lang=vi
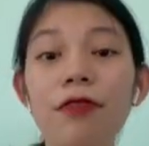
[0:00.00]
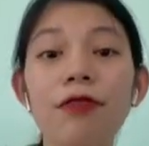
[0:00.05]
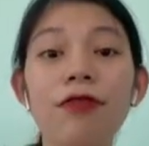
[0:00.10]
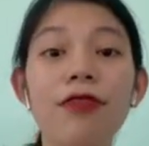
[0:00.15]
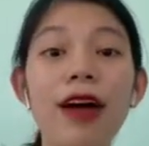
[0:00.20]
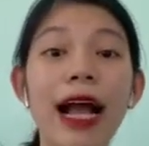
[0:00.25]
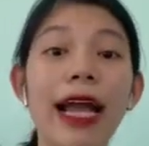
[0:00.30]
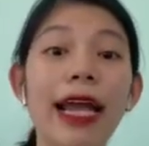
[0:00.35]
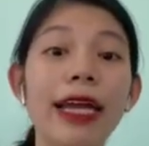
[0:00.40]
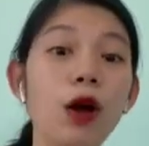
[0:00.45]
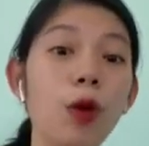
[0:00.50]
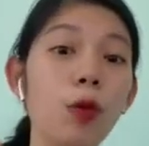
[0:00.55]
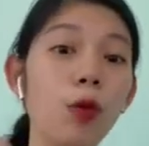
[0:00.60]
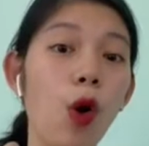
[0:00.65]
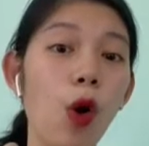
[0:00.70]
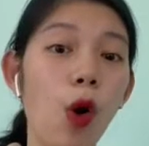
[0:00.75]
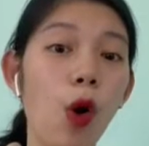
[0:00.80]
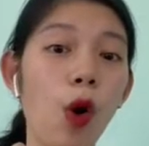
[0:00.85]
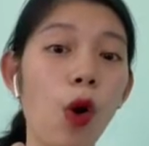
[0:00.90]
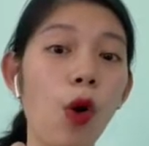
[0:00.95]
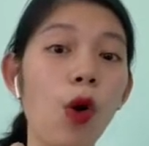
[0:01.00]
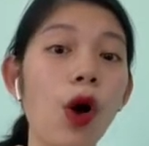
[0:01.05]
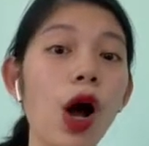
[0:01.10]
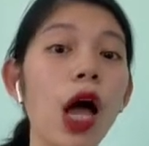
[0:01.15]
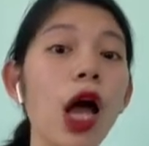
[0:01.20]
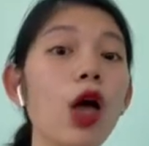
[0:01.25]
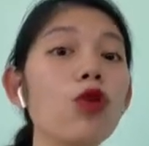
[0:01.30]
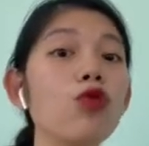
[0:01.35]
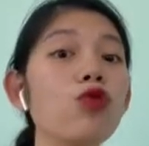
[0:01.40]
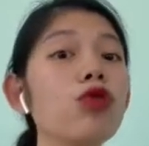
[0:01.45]
Và cái đồng hồ
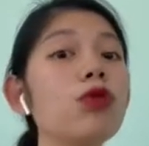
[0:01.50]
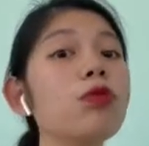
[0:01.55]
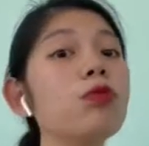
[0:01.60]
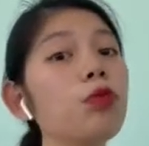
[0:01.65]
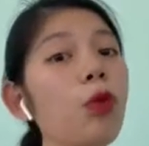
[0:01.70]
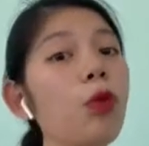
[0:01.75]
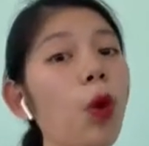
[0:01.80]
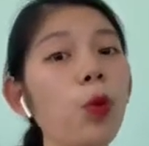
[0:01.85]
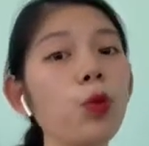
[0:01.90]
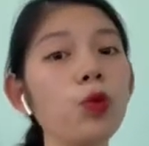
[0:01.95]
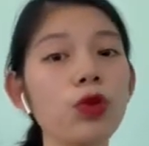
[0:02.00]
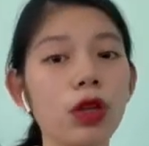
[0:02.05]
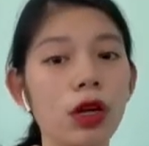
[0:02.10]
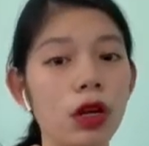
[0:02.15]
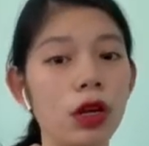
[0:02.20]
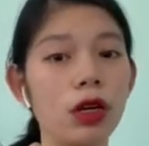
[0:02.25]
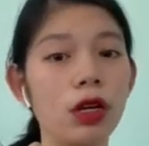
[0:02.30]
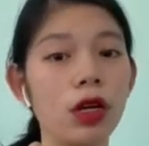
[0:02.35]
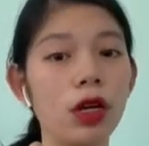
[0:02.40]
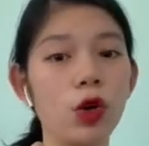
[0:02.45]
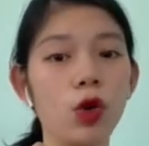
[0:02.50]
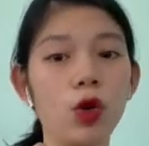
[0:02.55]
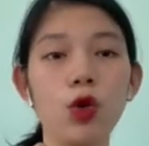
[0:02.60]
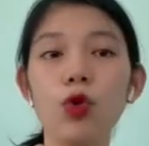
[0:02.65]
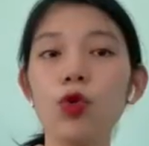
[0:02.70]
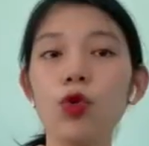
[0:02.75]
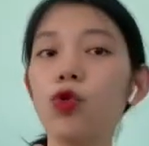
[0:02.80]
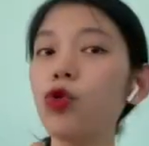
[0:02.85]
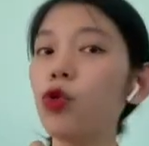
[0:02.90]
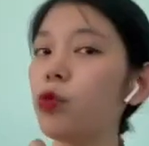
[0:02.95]
une montre,
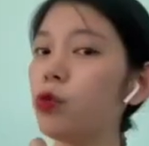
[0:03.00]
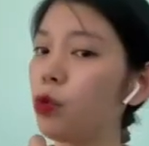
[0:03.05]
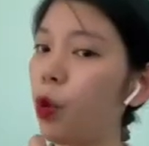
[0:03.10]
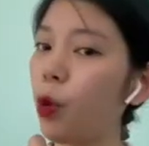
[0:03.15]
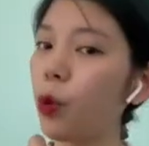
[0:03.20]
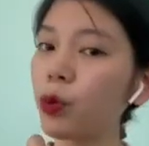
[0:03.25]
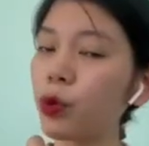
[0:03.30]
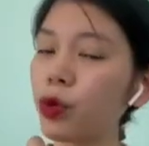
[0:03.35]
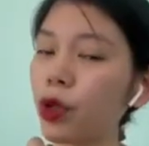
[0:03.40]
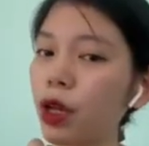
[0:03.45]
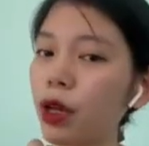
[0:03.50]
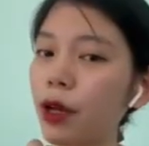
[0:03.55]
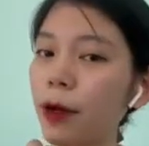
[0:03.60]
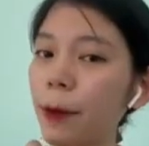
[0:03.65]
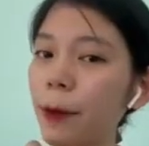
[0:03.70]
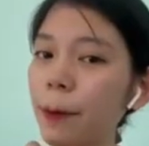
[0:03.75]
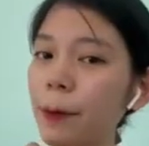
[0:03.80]
une montre.